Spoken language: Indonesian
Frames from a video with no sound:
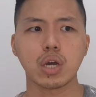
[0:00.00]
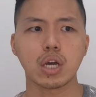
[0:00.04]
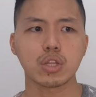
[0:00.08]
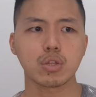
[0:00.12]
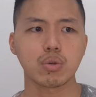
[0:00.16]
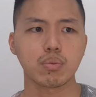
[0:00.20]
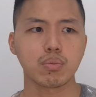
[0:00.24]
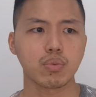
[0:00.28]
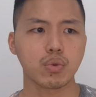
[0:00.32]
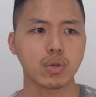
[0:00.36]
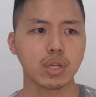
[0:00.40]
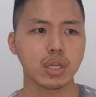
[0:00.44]

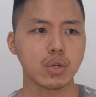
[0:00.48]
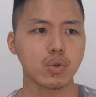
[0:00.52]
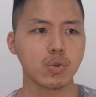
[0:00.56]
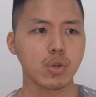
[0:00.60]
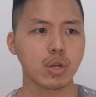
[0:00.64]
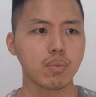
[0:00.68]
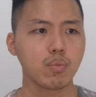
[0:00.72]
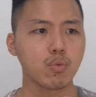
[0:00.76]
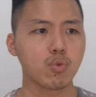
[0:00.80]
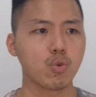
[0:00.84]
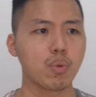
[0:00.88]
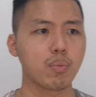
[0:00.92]
atau mungkin
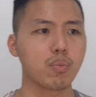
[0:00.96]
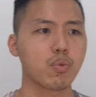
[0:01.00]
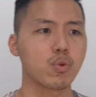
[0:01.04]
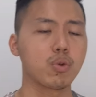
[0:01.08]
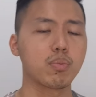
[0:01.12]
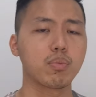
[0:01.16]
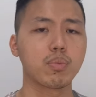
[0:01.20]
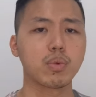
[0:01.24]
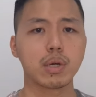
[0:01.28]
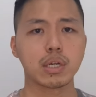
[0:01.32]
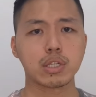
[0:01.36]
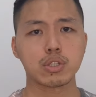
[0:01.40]
2020
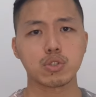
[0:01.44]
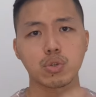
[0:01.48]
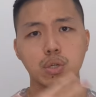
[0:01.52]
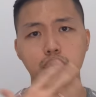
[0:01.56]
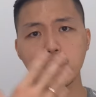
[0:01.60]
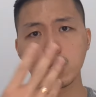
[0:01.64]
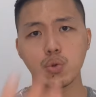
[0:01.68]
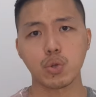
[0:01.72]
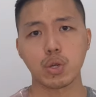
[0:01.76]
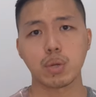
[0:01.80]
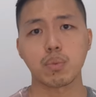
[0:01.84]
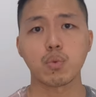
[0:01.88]

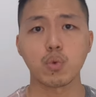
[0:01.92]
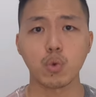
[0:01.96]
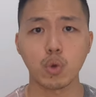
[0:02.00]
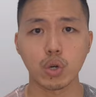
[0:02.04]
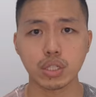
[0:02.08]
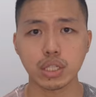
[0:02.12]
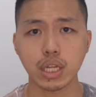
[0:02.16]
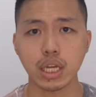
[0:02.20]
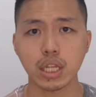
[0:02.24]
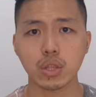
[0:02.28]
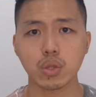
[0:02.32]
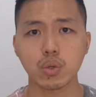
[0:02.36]
masuknya
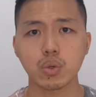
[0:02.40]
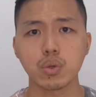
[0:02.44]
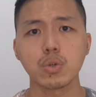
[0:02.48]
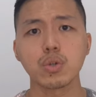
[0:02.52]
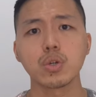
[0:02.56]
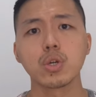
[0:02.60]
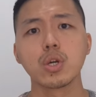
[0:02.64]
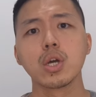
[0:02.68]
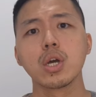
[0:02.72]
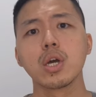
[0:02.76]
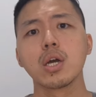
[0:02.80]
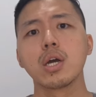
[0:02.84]

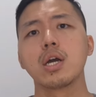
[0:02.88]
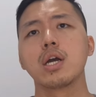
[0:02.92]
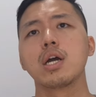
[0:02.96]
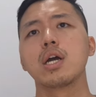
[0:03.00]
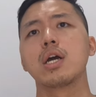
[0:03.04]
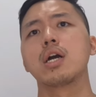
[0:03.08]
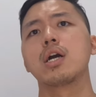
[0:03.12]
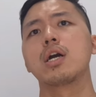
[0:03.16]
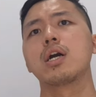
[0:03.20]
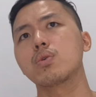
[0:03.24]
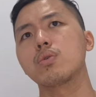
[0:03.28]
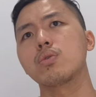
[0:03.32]

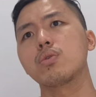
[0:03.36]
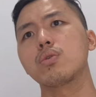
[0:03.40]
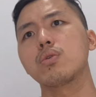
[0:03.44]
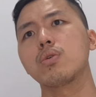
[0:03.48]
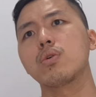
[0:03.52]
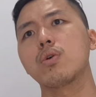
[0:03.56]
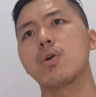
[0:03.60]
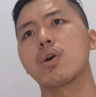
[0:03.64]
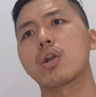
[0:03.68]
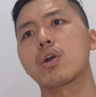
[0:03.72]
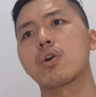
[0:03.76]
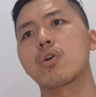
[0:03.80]
2021 itu
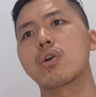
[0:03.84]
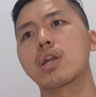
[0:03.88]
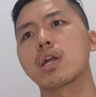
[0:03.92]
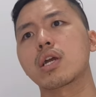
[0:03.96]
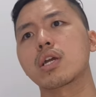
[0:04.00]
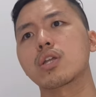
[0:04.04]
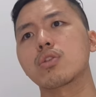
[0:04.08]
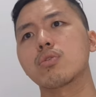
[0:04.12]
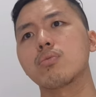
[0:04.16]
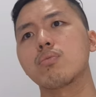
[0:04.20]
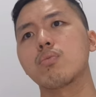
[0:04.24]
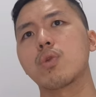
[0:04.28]

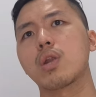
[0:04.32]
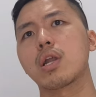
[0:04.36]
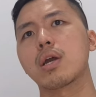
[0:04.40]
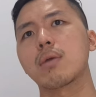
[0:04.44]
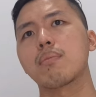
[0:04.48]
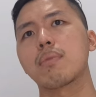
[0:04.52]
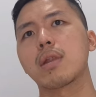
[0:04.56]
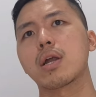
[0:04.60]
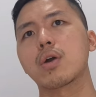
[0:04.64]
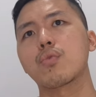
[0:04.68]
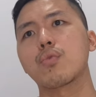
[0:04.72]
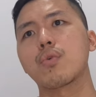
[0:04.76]
orang-orang itu mulai
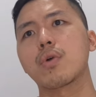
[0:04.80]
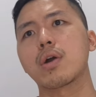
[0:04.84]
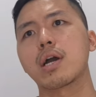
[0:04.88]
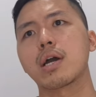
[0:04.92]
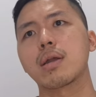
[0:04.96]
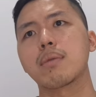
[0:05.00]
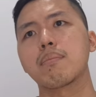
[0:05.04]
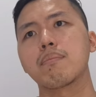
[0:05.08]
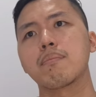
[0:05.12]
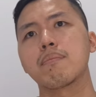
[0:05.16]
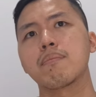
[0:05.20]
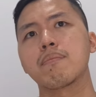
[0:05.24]

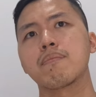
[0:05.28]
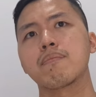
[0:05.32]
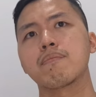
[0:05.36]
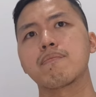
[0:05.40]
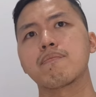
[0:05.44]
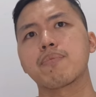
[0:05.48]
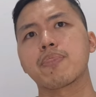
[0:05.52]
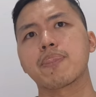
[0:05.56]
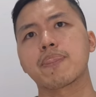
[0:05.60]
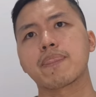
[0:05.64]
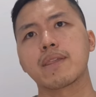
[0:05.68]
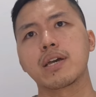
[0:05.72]
melakukan
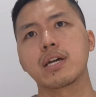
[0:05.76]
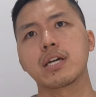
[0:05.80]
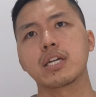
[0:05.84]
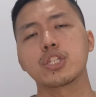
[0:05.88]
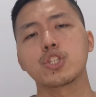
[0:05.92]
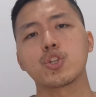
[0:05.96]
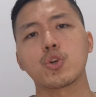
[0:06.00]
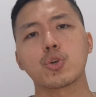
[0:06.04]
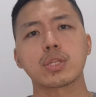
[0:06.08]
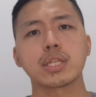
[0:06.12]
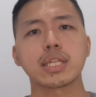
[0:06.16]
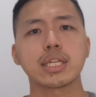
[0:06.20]
uh, eh,
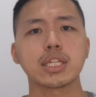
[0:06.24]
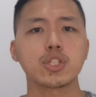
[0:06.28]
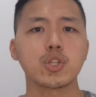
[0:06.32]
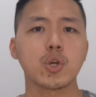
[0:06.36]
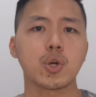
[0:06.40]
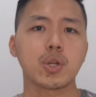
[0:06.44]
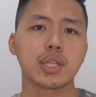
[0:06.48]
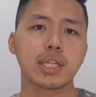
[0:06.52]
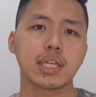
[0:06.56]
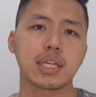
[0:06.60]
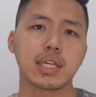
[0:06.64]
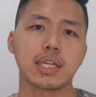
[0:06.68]
shorting
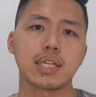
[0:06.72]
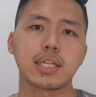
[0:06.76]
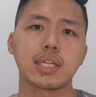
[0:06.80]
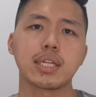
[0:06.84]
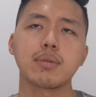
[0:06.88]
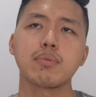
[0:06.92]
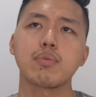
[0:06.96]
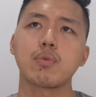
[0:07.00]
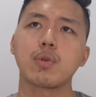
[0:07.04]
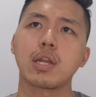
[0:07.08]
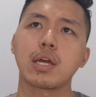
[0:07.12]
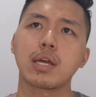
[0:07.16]
shorting ya.
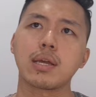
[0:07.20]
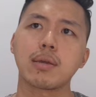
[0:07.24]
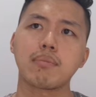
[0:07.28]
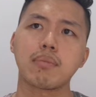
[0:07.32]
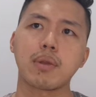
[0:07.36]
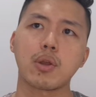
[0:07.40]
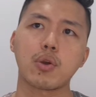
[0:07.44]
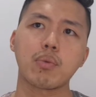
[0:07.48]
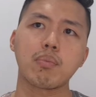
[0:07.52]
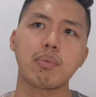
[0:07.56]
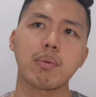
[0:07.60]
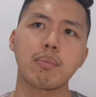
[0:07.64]
Jadi mulai
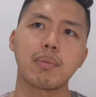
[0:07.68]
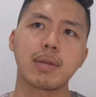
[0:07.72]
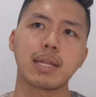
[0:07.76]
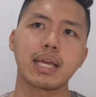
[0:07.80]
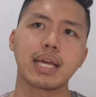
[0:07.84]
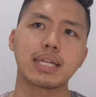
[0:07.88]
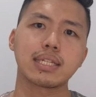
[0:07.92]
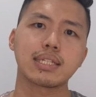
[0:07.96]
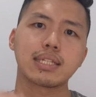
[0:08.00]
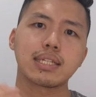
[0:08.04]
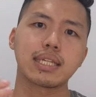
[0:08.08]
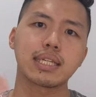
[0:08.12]
melakukan
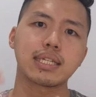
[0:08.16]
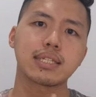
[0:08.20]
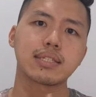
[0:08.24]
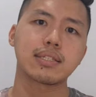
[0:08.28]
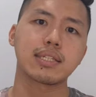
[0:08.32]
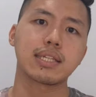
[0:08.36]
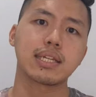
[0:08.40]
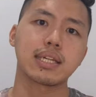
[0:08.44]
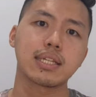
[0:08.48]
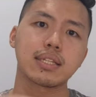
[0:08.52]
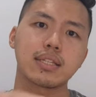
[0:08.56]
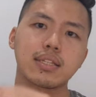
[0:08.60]
pembelian
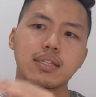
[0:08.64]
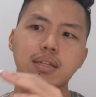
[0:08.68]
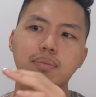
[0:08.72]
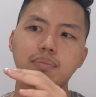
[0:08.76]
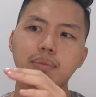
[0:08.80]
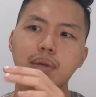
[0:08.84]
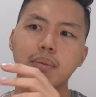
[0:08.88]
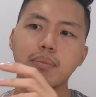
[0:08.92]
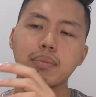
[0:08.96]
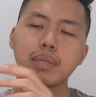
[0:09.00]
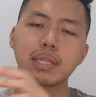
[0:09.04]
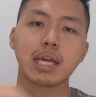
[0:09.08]
sedikit-sedikit
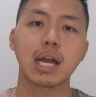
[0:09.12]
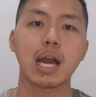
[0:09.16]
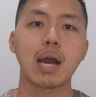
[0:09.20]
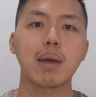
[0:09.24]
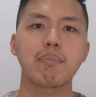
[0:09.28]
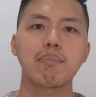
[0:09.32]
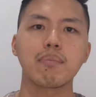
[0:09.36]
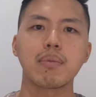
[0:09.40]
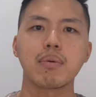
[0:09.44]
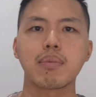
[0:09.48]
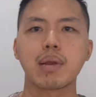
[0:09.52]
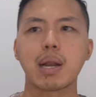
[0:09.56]
tetapi yang penting
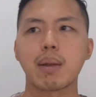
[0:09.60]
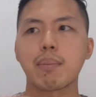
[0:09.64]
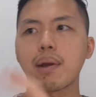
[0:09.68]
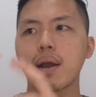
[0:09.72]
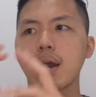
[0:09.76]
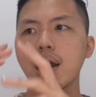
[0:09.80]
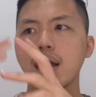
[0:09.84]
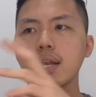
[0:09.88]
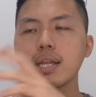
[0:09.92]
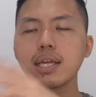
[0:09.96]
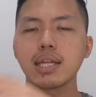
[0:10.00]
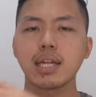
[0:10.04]
up beberapa
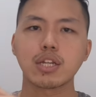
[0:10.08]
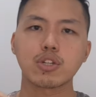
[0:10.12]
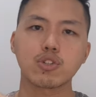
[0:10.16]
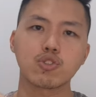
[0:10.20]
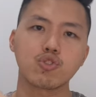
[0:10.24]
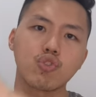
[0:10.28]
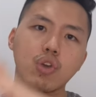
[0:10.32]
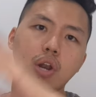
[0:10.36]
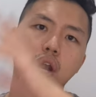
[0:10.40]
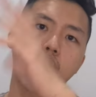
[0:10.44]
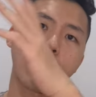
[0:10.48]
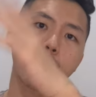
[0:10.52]
kali
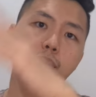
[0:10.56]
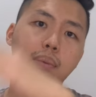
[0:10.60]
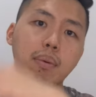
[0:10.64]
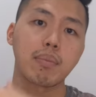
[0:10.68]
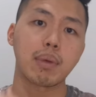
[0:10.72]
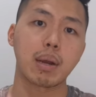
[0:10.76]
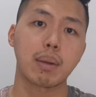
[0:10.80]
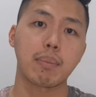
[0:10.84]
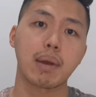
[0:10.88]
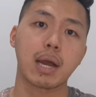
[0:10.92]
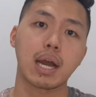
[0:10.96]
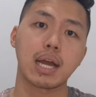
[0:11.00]
langsung jual up
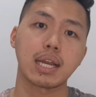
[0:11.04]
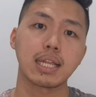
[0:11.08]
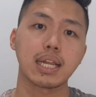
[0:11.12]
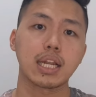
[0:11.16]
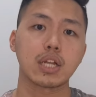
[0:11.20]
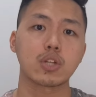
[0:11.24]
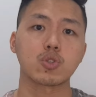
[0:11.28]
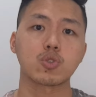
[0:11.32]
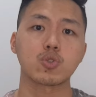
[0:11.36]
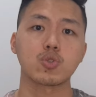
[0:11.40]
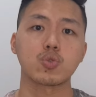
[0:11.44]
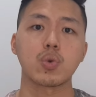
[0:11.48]
beberapa kali
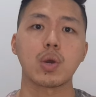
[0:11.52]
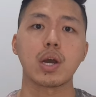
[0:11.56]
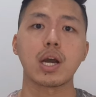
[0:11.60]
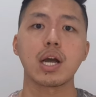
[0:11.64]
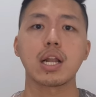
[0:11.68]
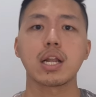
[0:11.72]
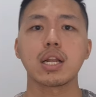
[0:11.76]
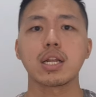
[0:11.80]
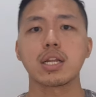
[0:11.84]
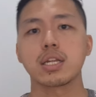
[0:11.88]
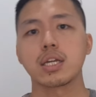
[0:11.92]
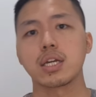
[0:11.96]
langsung
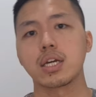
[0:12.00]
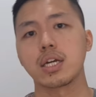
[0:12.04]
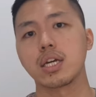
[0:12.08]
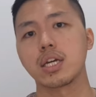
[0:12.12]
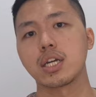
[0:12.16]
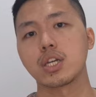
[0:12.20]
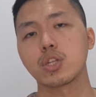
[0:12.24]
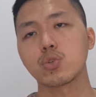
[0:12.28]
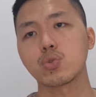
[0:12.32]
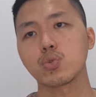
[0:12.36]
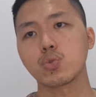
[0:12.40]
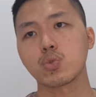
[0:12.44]
jual
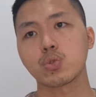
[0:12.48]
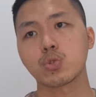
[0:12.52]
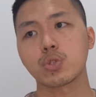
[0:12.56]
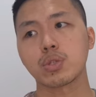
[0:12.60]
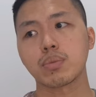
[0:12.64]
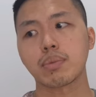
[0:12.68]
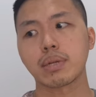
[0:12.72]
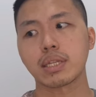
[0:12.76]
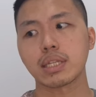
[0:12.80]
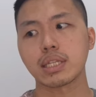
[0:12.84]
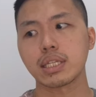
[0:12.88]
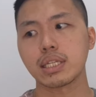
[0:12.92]
uh, itu
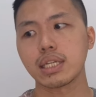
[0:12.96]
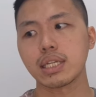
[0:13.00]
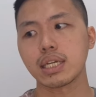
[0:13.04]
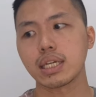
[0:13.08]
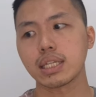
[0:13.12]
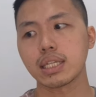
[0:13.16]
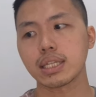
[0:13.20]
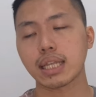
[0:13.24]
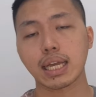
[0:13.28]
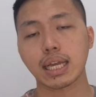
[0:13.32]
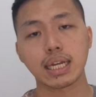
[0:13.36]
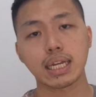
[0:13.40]

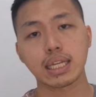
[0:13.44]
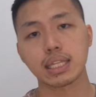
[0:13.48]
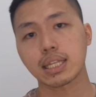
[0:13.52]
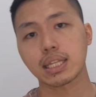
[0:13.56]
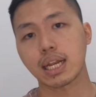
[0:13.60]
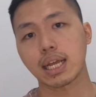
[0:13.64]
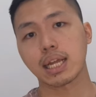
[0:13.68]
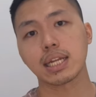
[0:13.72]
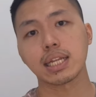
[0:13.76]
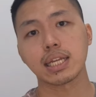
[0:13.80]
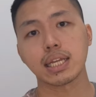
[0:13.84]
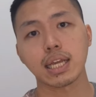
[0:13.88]
sepertinya teknik
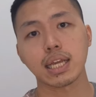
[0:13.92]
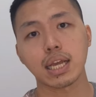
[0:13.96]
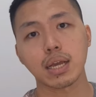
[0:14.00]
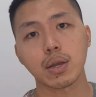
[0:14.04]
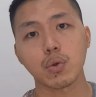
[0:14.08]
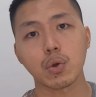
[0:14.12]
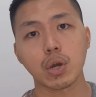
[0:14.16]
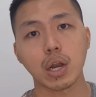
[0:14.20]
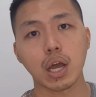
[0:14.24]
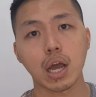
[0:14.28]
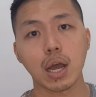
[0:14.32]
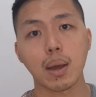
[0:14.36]
trading yang
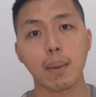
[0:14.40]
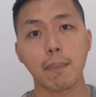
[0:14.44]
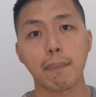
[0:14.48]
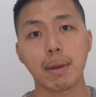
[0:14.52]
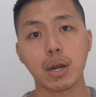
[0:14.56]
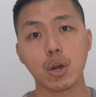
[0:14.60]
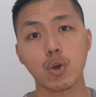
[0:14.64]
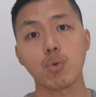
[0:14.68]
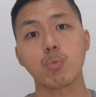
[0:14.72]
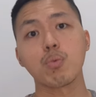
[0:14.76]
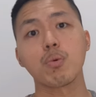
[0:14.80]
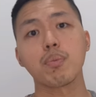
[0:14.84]
udah
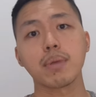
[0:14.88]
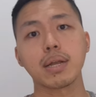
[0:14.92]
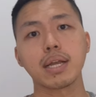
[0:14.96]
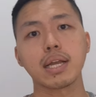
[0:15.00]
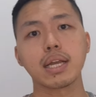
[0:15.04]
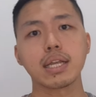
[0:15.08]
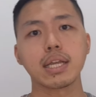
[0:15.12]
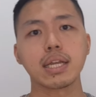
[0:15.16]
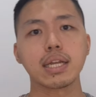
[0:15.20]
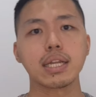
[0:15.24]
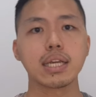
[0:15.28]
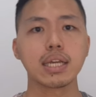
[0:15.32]
pada
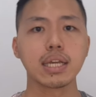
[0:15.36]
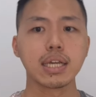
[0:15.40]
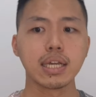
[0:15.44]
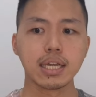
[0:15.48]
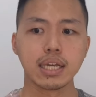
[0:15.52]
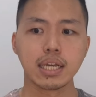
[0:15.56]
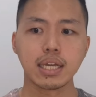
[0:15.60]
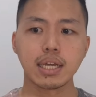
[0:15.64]
umumnya ya. Jadi